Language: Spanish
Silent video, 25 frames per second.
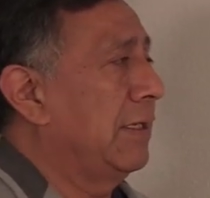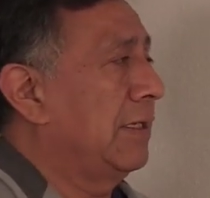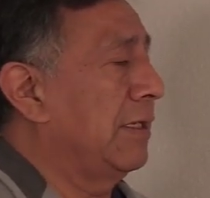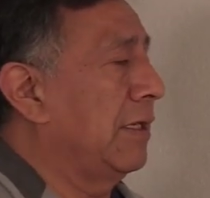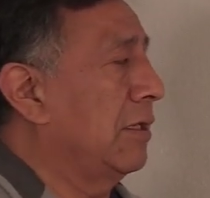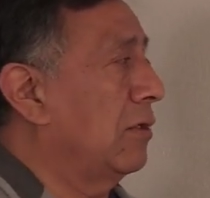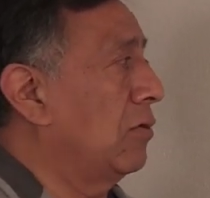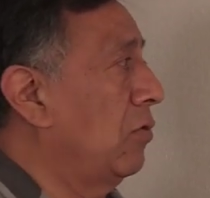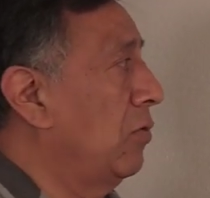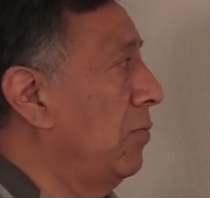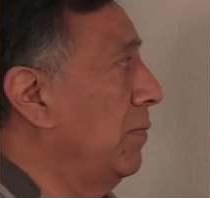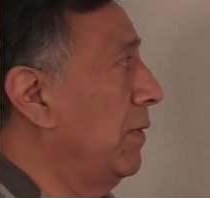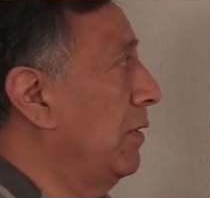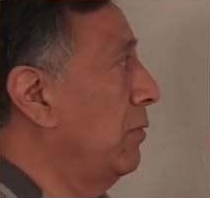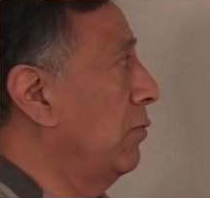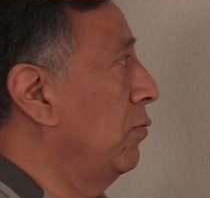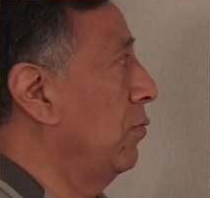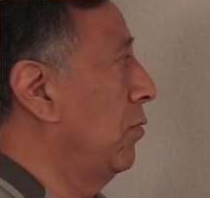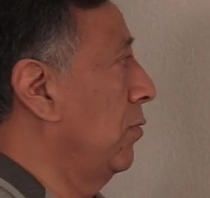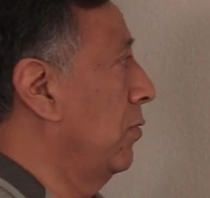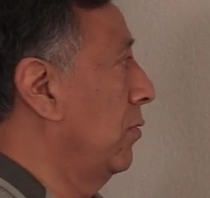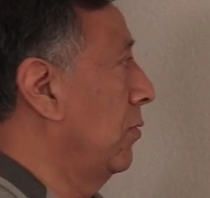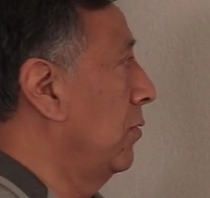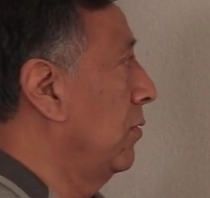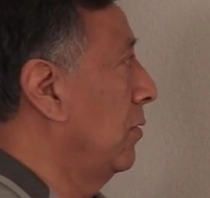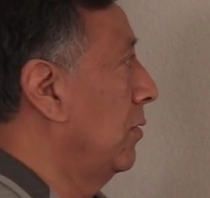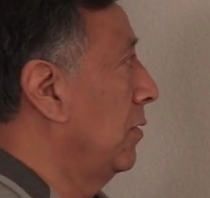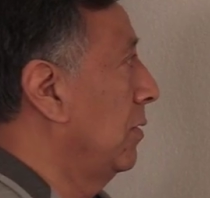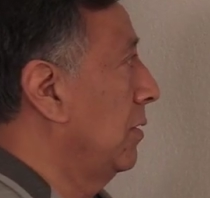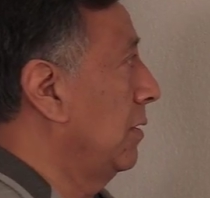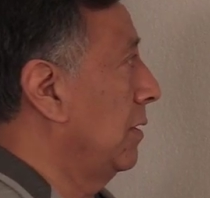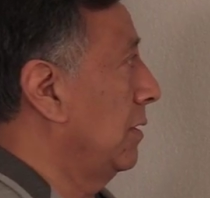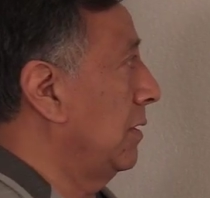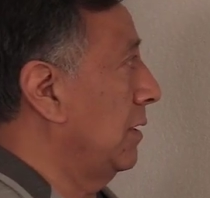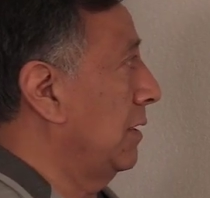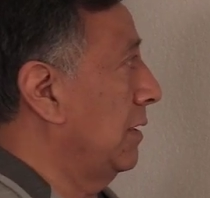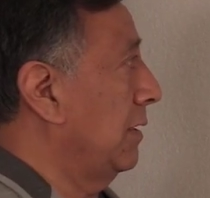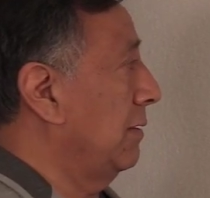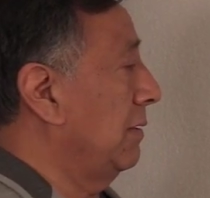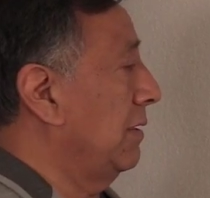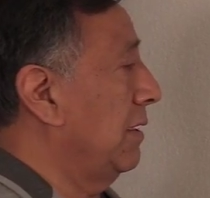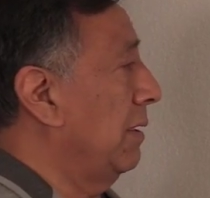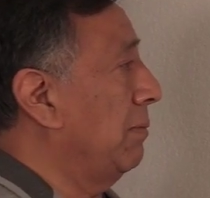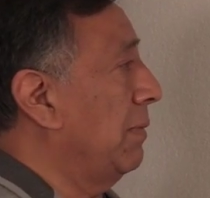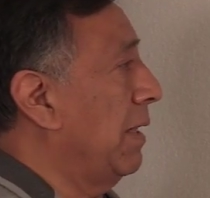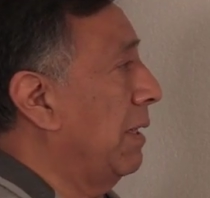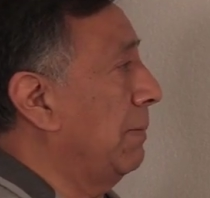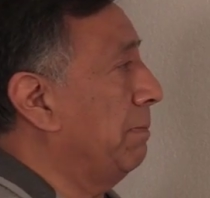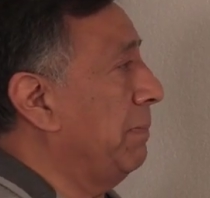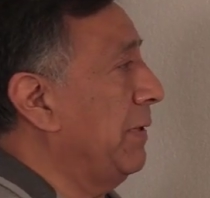el glomérulo eh,
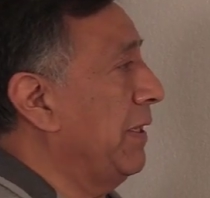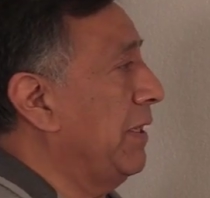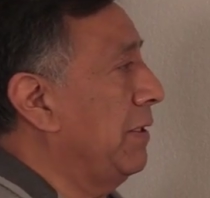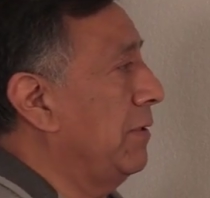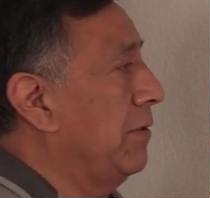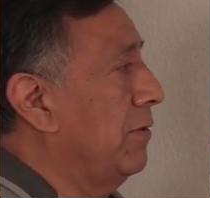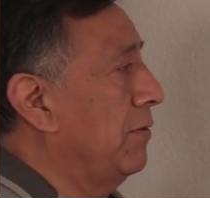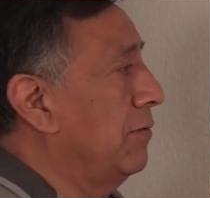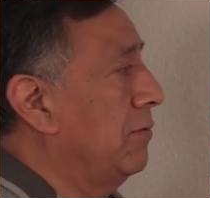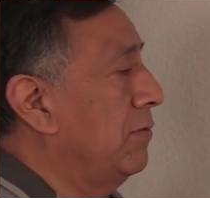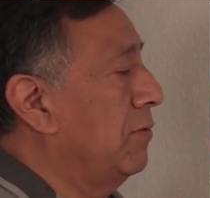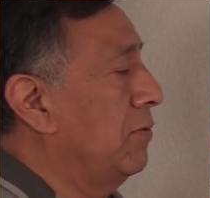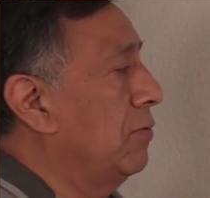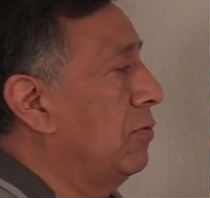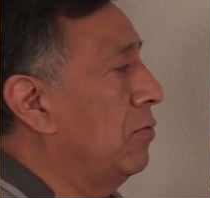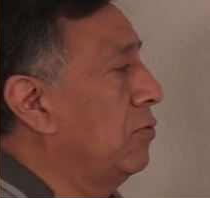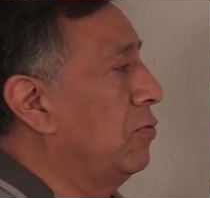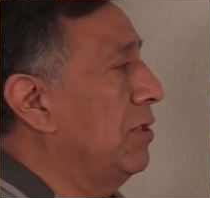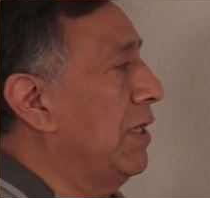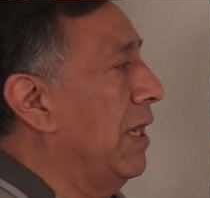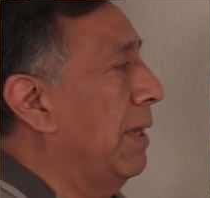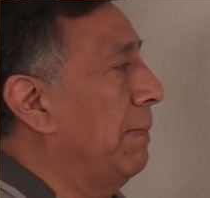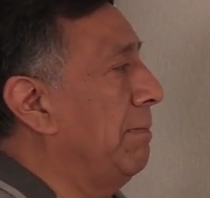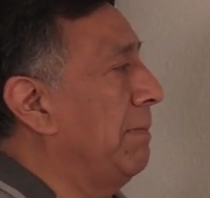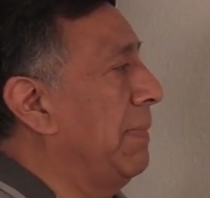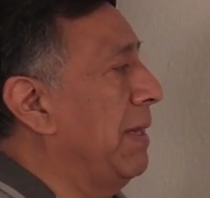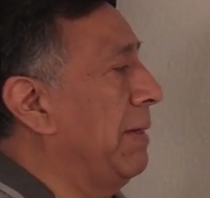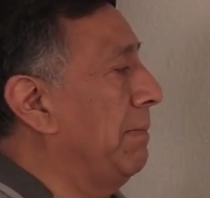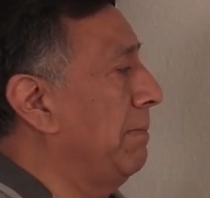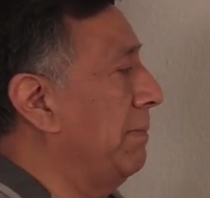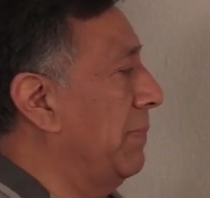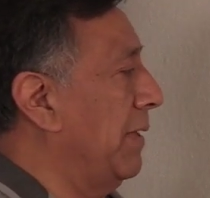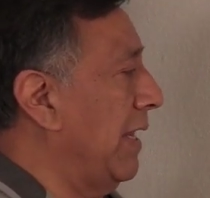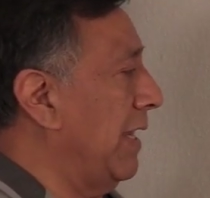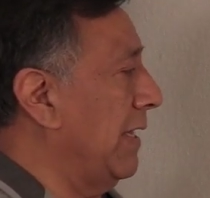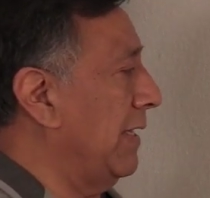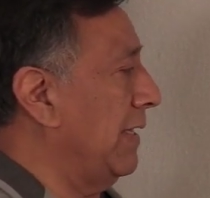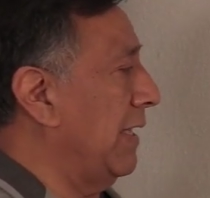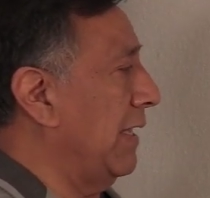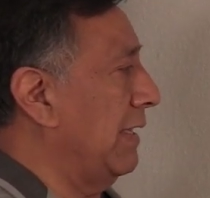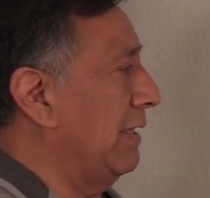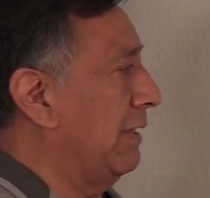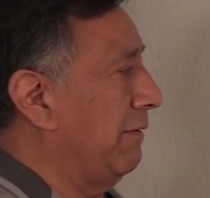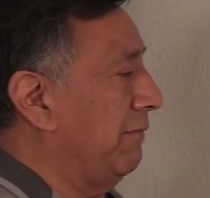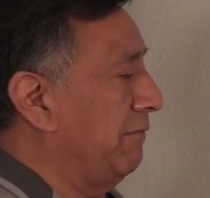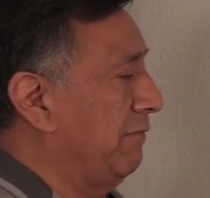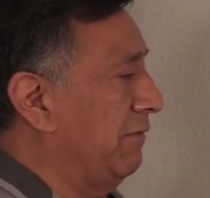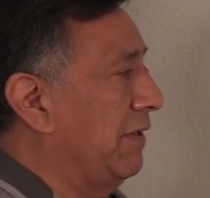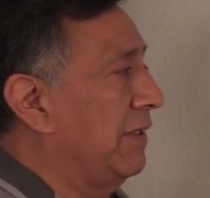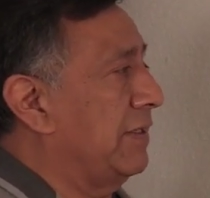de Malpillo, una membrana
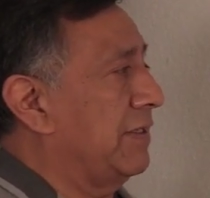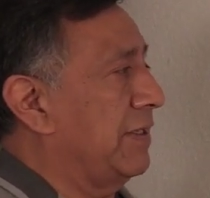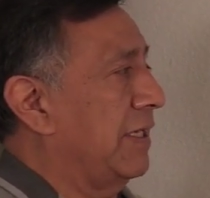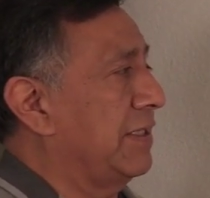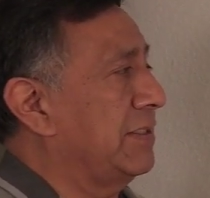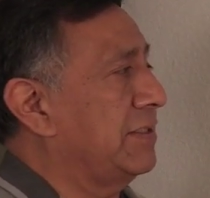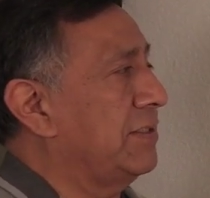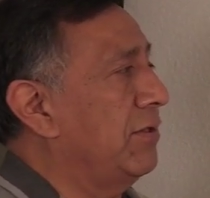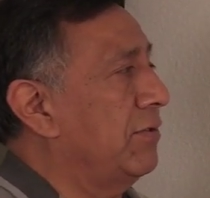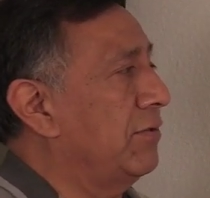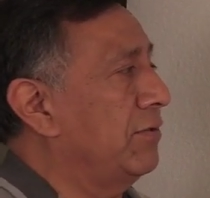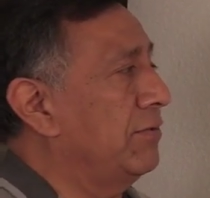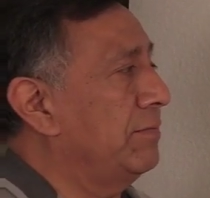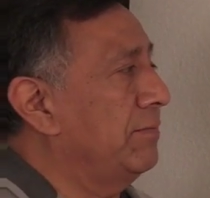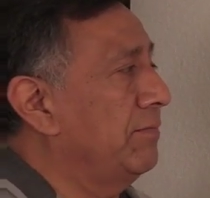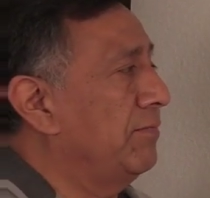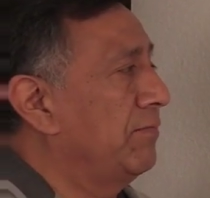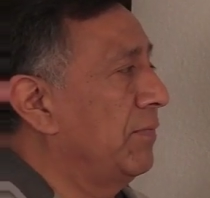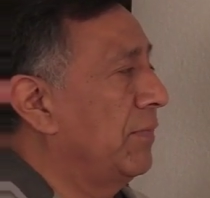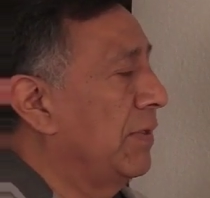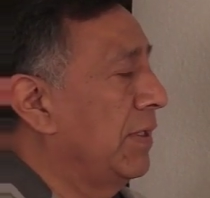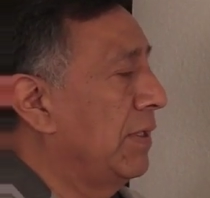de filtración.